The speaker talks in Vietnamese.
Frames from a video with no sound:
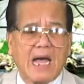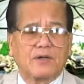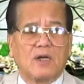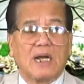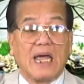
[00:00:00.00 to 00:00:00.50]

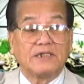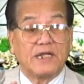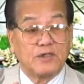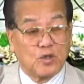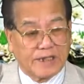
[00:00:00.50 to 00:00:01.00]
nó là
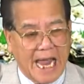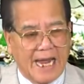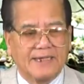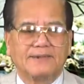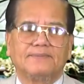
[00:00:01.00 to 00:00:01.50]
dân Do Thái.
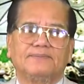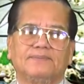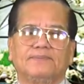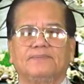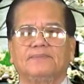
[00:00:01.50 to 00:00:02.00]

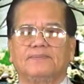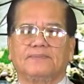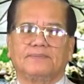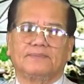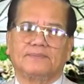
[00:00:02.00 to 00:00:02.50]

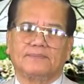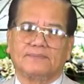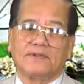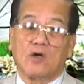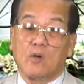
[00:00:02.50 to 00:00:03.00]

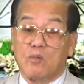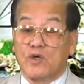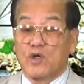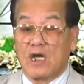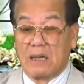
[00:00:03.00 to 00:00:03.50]
Nếu không muốn
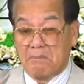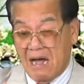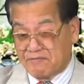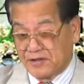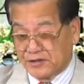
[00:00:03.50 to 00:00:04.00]
nói là
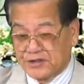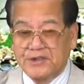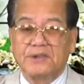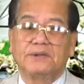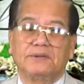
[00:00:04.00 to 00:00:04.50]
3/4.
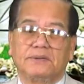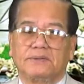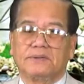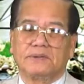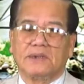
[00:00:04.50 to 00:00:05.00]

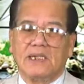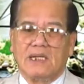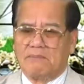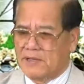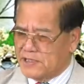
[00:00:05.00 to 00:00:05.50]

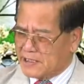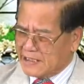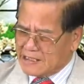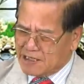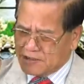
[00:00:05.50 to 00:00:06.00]
Mà những cái
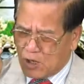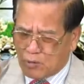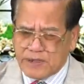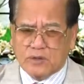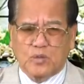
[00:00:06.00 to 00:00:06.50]
người giàu
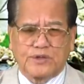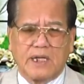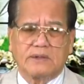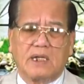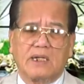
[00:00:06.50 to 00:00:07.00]
nhất của thế
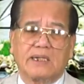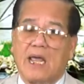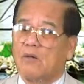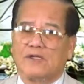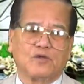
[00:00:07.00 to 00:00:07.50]
giới đều
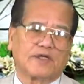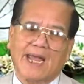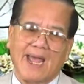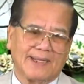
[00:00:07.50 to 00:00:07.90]
là Do Thái.